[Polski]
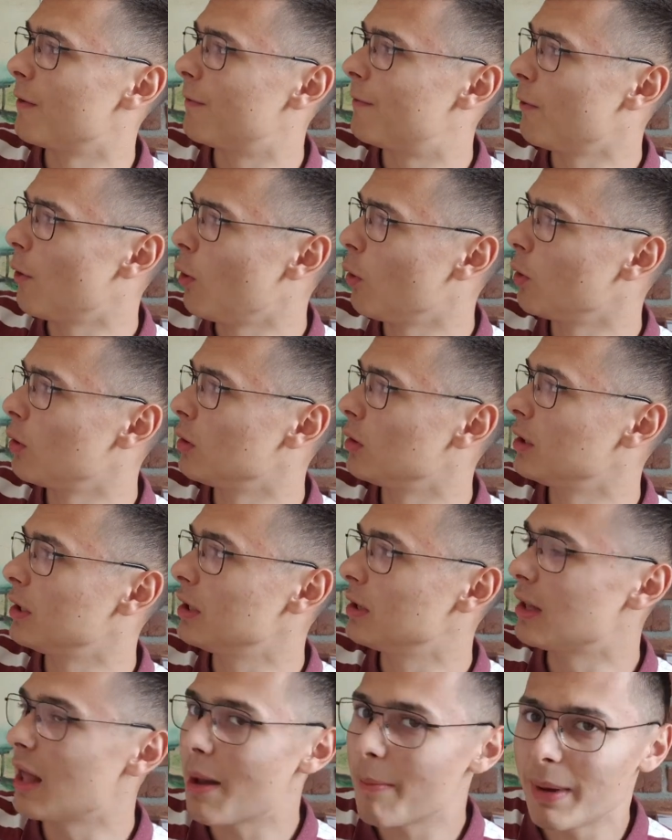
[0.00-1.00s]

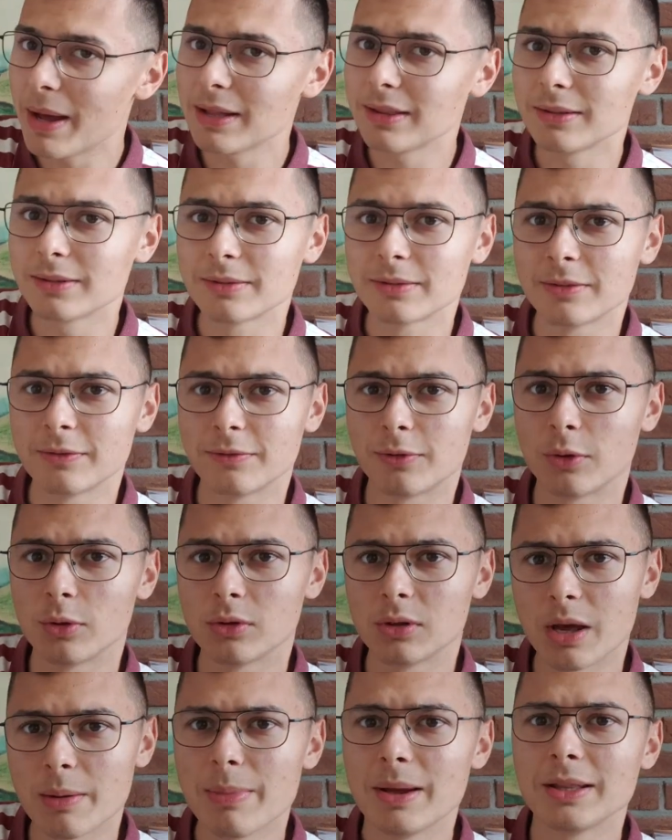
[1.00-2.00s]
Wolleben.
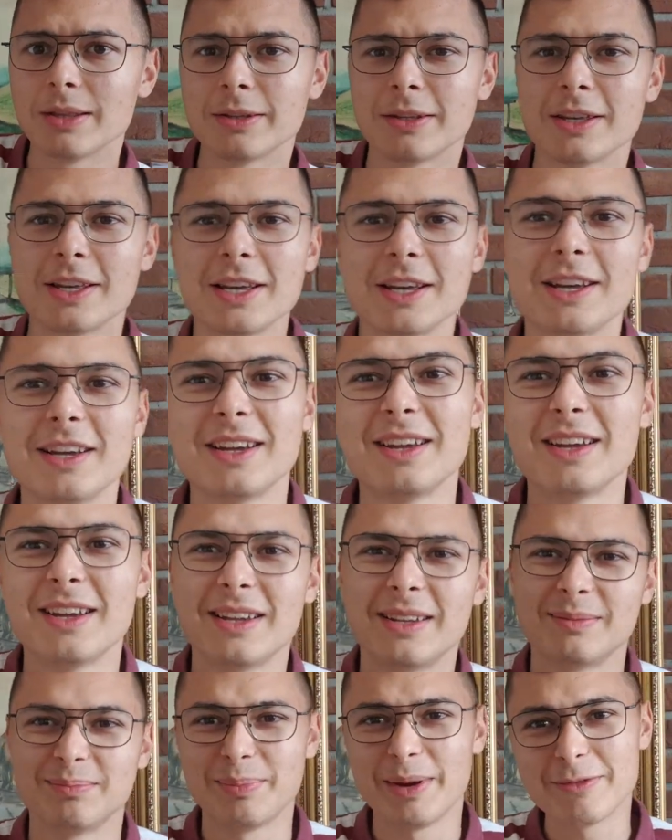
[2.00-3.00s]
Wolleben.
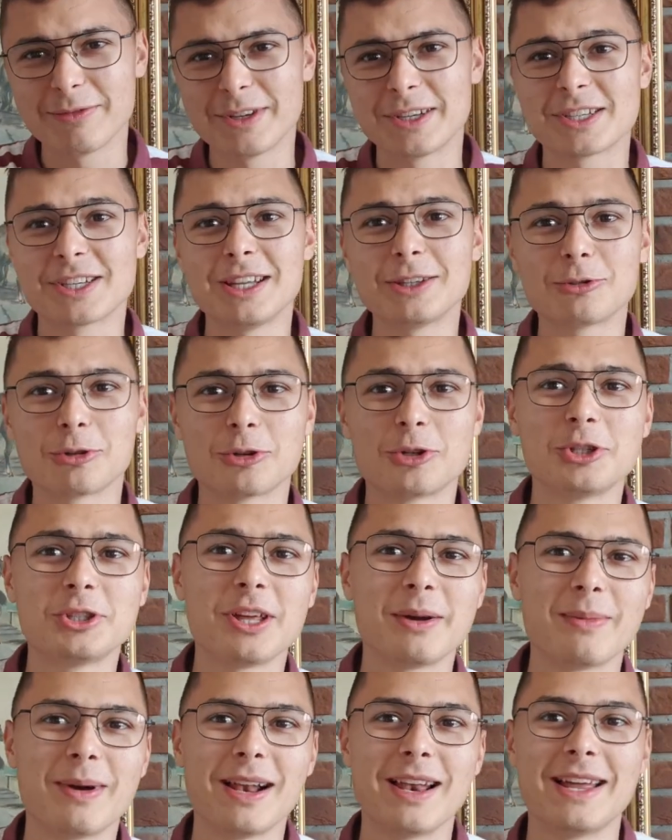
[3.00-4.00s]
Pewnie źle to
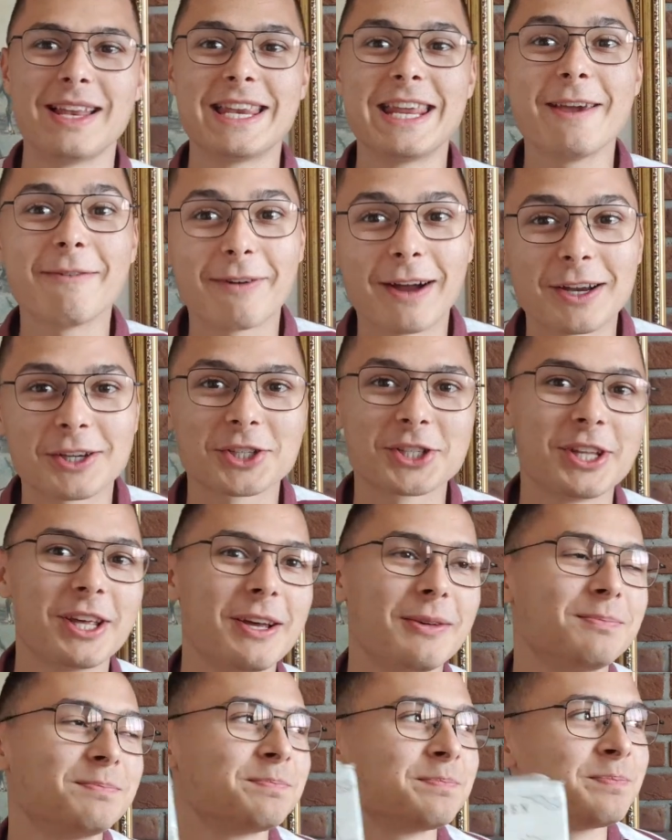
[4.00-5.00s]
czytam, ale
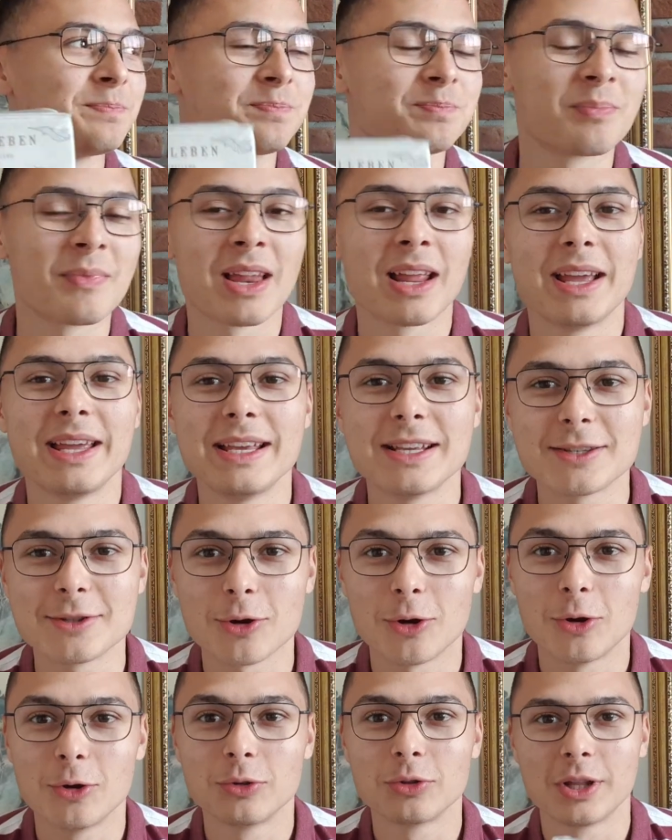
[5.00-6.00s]
nieważne. Jest
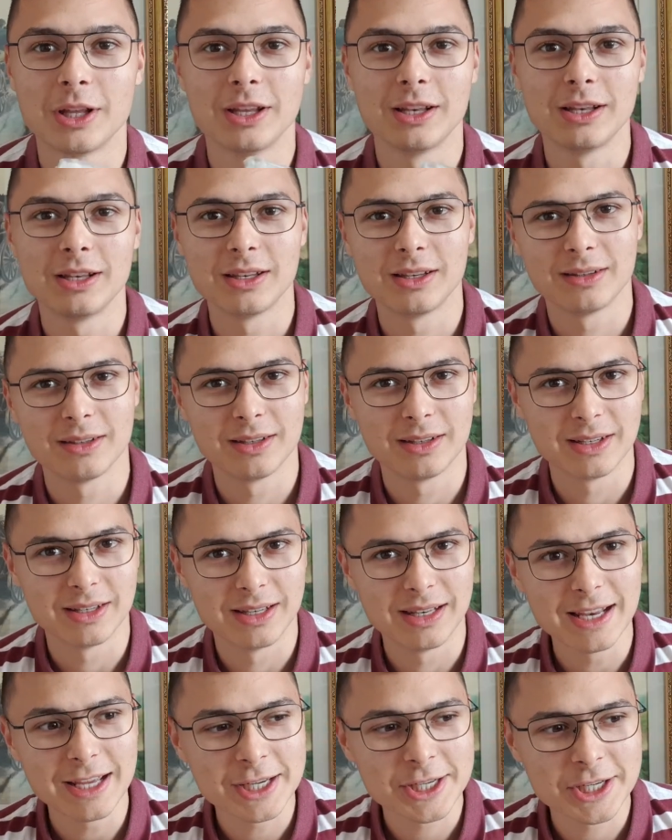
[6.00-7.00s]
on
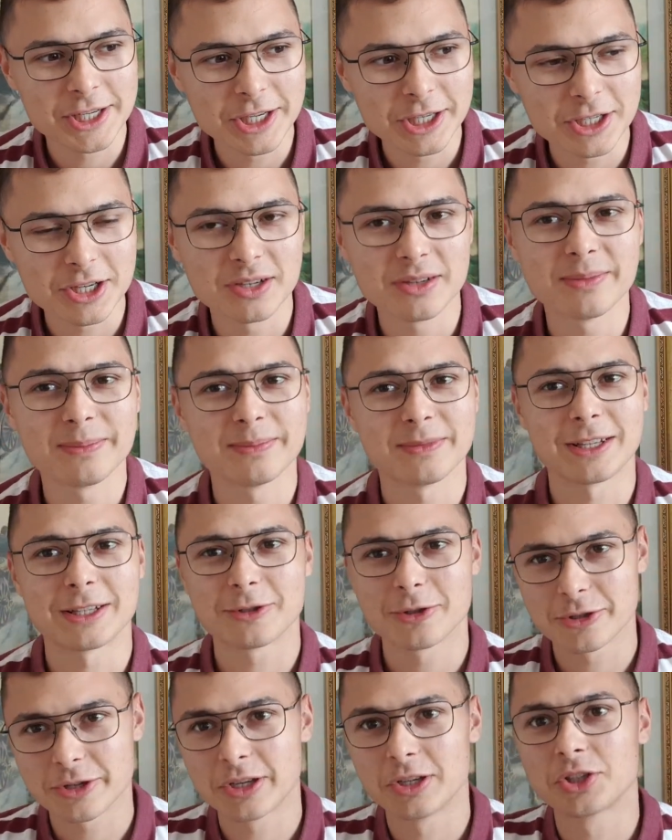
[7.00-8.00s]
leśniczym, na
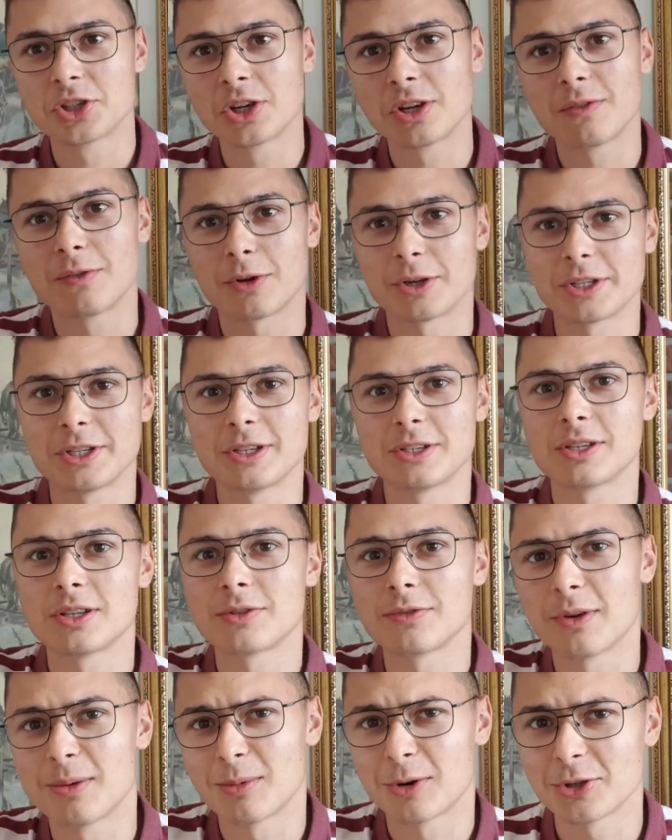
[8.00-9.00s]
co dzień żyje właśnie ze
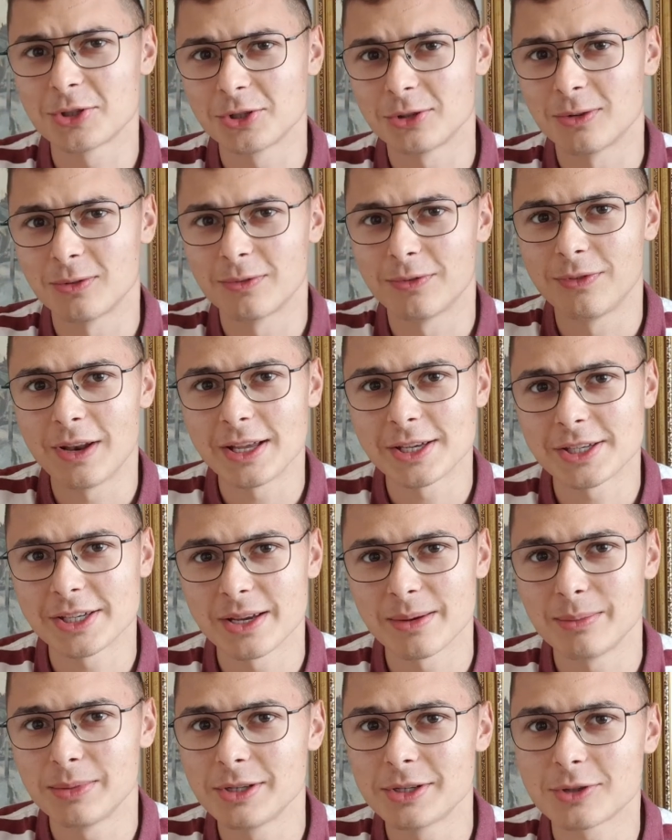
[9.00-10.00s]
swoją rodziną w
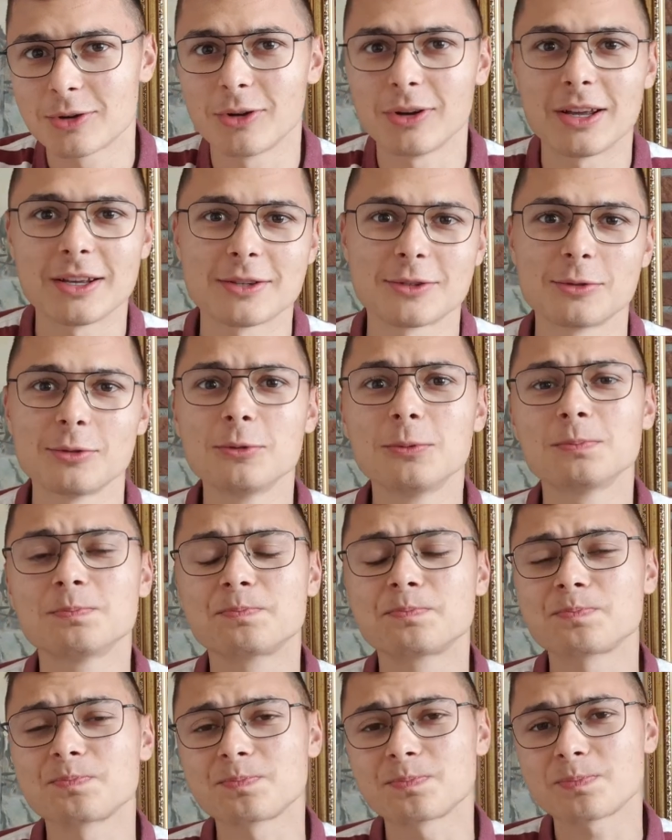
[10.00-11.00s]
lesie, blisko lasu